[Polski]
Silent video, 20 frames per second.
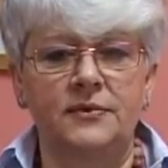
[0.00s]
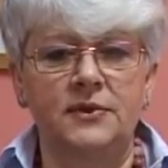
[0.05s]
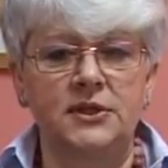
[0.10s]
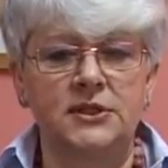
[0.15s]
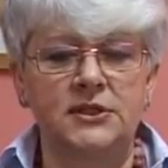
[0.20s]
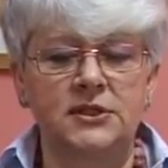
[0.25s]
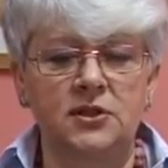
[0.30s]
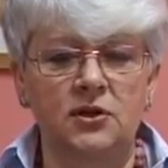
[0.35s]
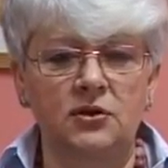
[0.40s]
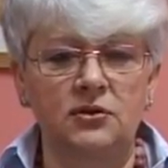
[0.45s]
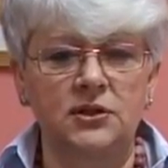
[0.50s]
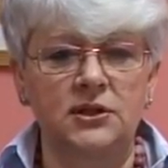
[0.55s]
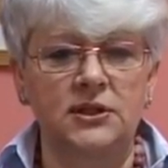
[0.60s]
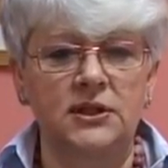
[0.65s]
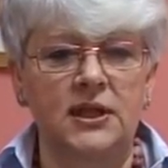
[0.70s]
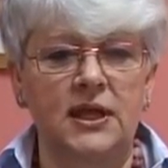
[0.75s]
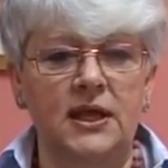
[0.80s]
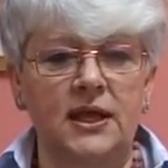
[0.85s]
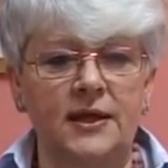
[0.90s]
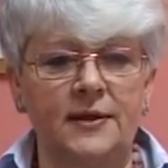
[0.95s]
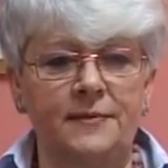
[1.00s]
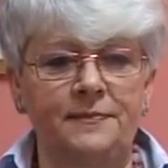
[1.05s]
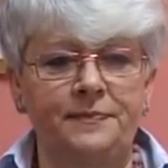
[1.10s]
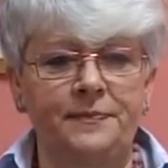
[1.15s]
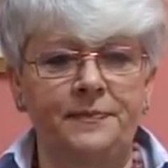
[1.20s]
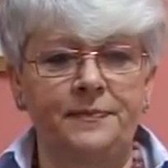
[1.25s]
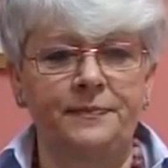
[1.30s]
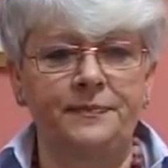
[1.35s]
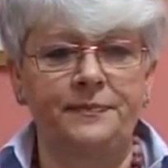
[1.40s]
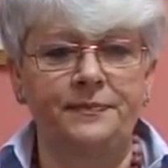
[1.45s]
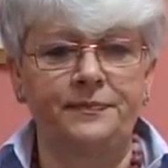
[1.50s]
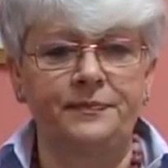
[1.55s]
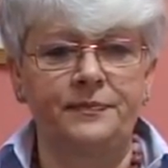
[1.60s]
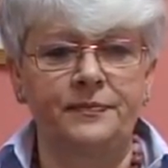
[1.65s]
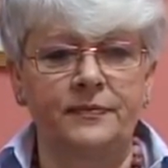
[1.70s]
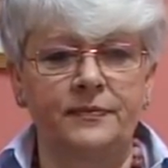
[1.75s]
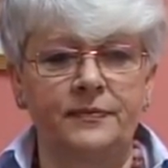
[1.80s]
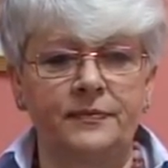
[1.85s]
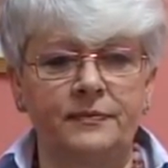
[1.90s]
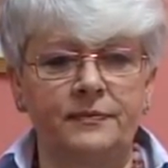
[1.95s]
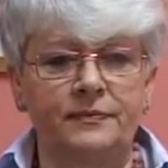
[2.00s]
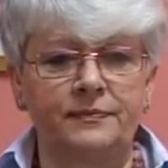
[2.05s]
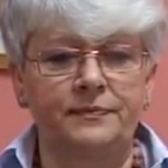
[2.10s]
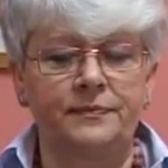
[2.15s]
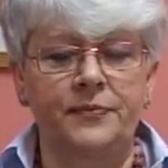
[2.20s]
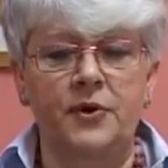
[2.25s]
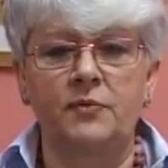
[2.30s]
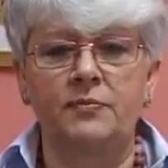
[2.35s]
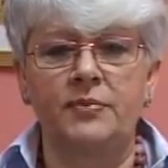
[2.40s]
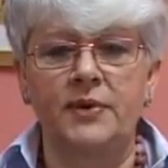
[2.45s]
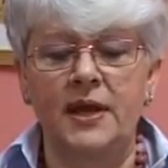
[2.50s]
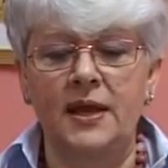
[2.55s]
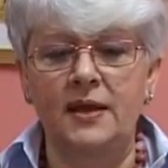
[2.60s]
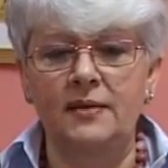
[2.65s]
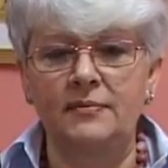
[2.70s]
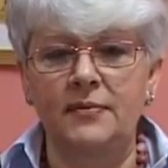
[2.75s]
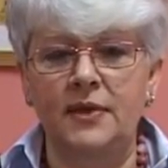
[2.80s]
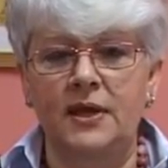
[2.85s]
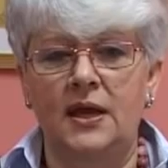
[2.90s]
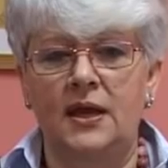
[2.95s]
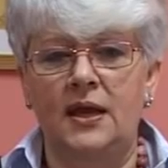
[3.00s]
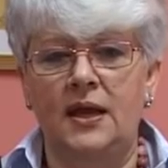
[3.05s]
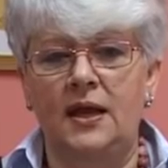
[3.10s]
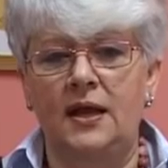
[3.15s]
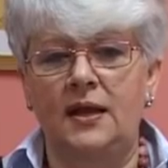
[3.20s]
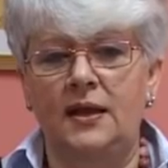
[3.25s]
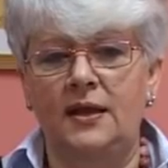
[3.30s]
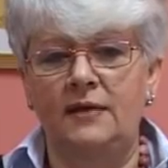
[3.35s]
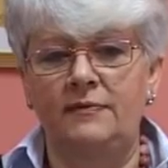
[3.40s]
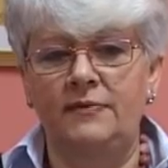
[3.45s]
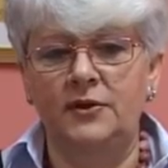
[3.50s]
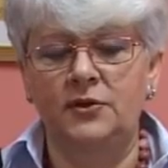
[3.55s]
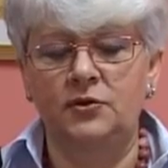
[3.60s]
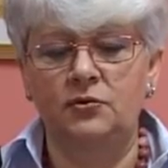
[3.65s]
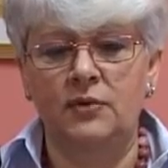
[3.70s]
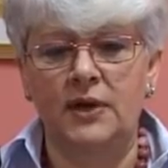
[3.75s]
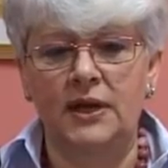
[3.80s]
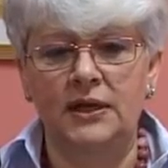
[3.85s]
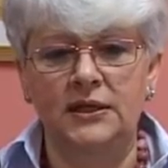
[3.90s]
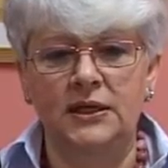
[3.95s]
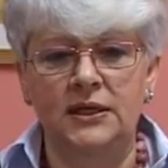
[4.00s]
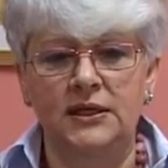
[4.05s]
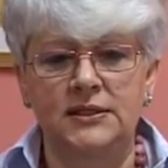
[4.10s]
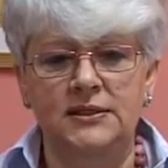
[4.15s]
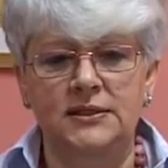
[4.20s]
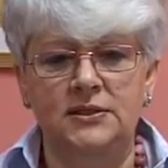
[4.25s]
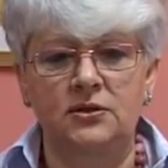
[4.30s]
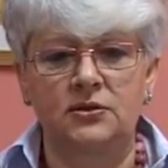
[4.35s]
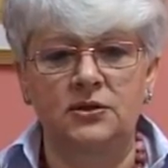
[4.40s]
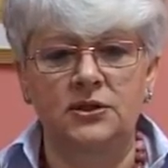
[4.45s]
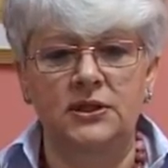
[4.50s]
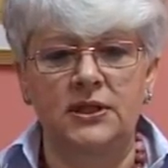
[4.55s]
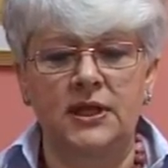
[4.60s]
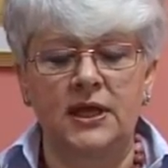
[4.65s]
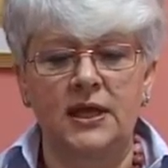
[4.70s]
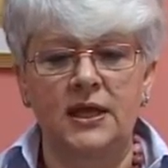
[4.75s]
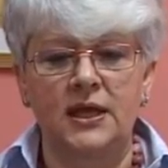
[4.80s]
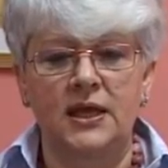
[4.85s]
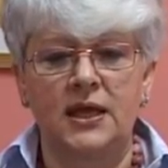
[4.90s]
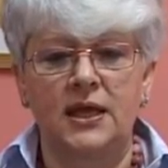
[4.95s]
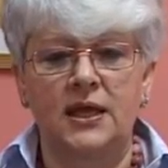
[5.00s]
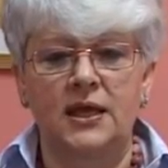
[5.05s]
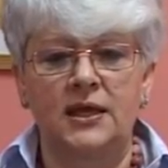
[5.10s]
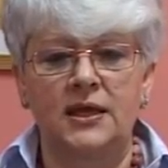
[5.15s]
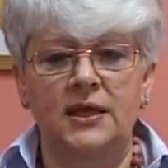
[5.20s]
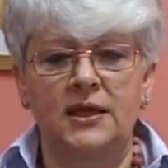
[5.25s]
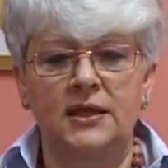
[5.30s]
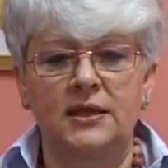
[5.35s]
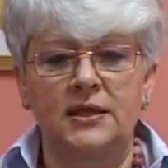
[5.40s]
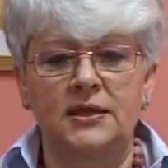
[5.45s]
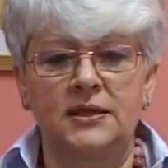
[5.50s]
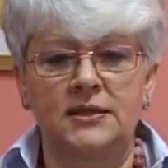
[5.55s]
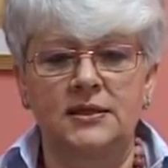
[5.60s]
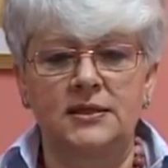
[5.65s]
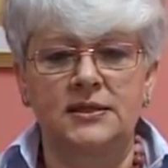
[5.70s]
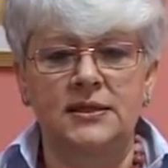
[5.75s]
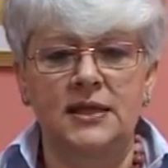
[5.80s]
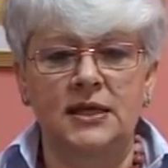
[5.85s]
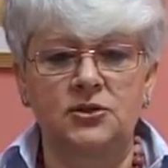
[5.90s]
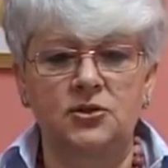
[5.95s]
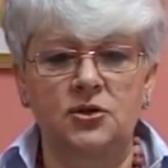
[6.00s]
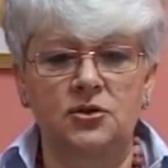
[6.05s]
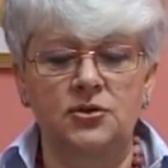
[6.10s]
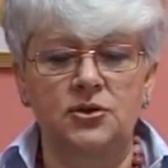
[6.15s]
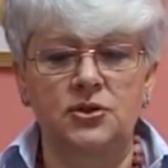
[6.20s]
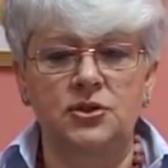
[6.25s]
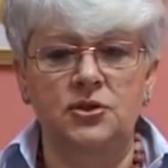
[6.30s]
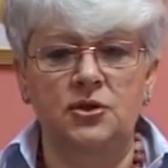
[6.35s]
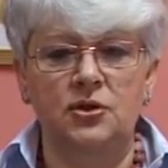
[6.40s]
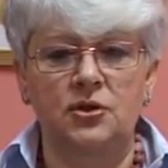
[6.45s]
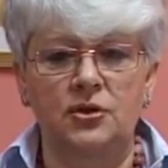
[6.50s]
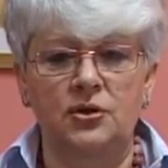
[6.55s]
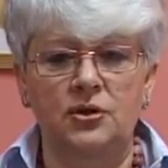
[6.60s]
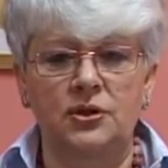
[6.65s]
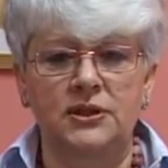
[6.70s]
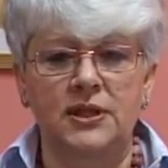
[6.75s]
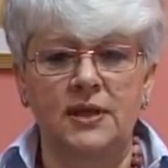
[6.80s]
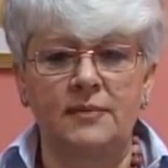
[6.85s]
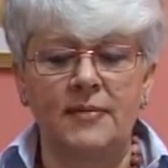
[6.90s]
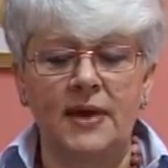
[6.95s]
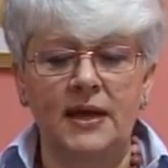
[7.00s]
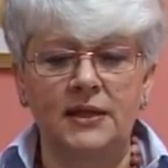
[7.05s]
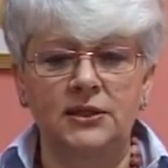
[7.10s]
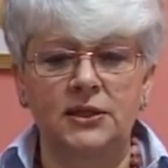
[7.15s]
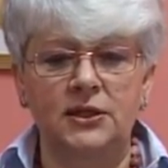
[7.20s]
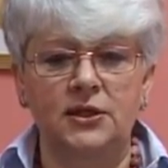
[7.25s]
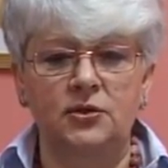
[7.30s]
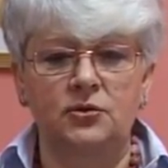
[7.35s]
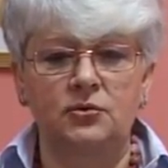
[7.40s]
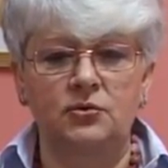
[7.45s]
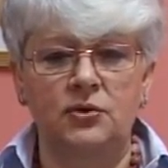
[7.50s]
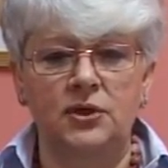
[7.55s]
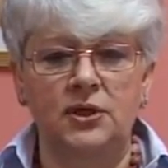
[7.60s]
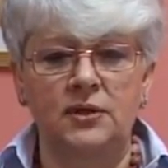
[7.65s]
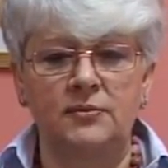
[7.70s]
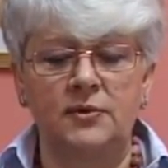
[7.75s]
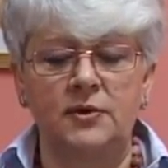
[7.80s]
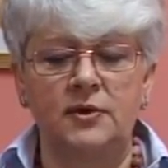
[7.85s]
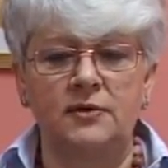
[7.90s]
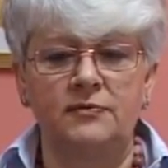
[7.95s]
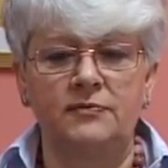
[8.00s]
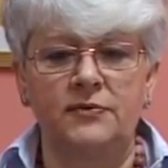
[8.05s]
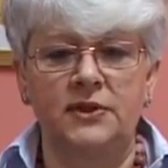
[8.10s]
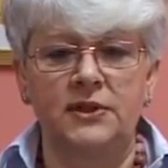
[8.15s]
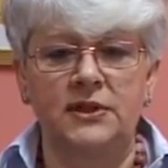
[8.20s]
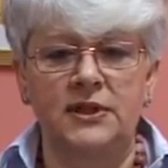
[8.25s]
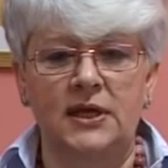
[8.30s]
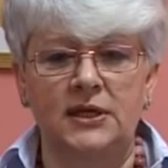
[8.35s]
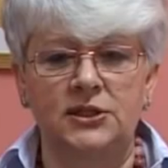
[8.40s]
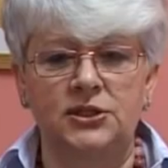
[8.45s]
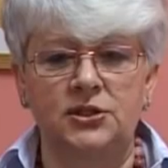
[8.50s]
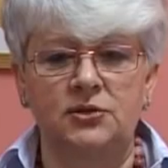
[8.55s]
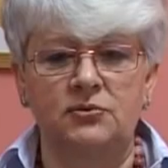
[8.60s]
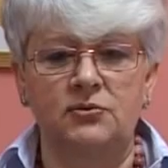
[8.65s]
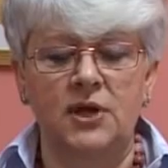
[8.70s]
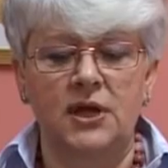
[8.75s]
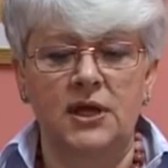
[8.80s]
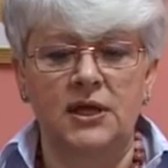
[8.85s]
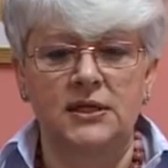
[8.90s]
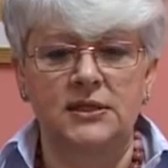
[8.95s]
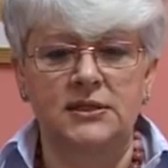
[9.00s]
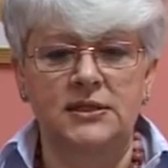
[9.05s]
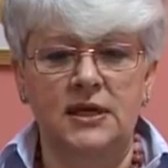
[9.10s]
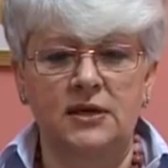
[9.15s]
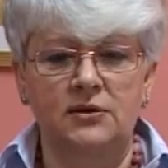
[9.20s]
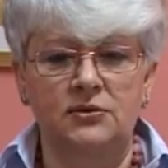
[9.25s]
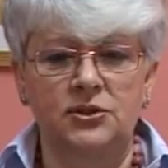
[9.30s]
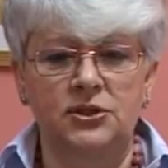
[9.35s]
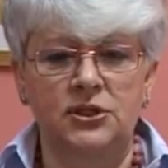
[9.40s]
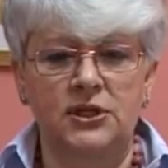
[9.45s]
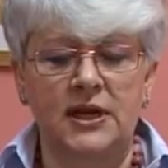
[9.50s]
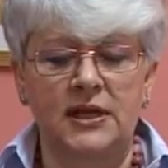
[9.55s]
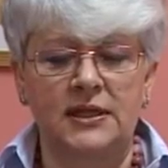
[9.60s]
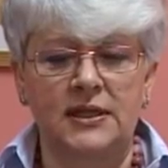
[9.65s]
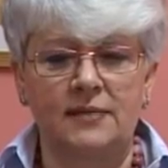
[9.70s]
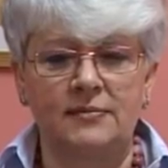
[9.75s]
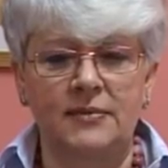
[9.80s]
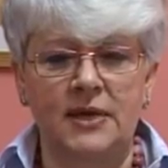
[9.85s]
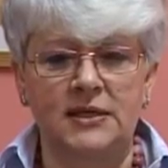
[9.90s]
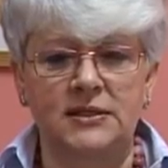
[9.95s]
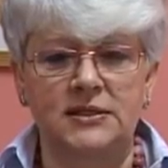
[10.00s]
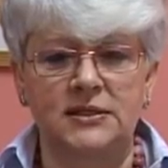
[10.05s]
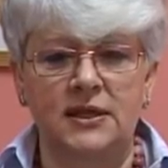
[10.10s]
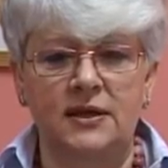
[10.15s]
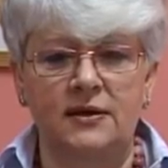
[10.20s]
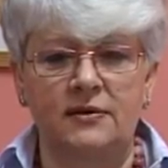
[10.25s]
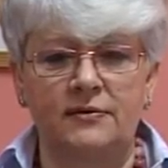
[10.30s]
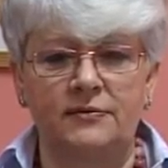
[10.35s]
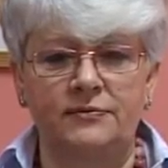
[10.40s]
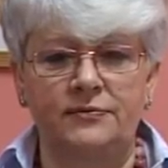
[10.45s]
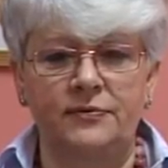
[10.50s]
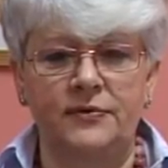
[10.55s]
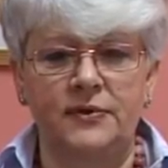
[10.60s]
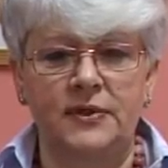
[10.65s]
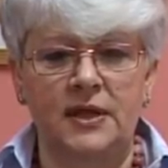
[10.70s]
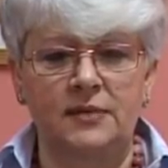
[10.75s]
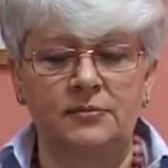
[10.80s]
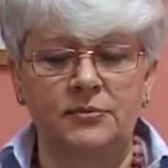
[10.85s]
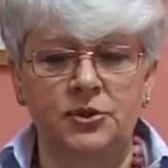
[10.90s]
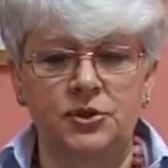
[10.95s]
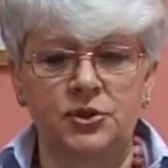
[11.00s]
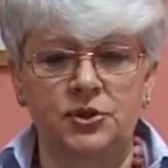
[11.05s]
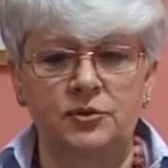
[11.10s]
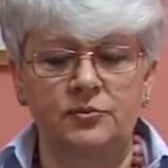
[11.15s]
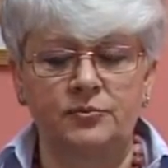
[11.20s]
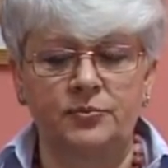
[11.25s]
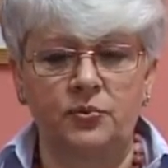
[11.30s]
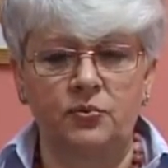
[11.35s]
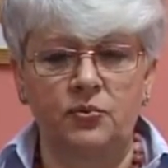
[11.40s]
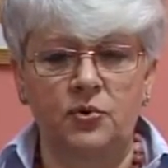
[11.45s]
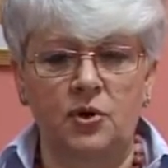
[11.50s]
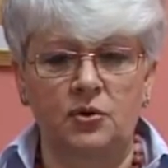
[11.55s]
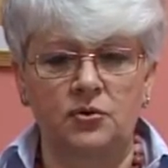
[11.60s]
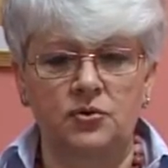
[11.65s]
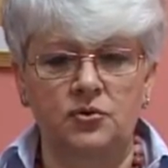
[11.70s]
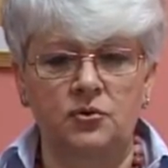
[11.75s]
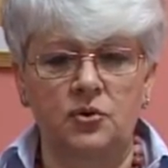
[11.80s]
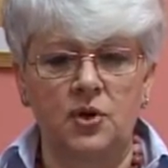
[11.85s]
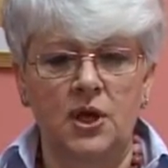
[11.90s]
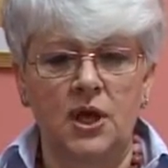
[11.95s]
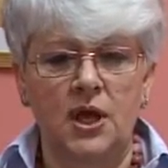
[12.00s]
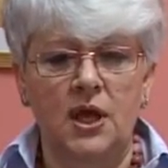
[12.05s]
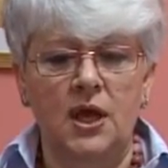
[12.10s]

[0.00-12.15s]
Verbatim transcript: istotne mm, problemy, e, ewentualnie istotne, y, znacząco tematy, którymi winna się zająć Rada Miasta w najbliższym półroczu.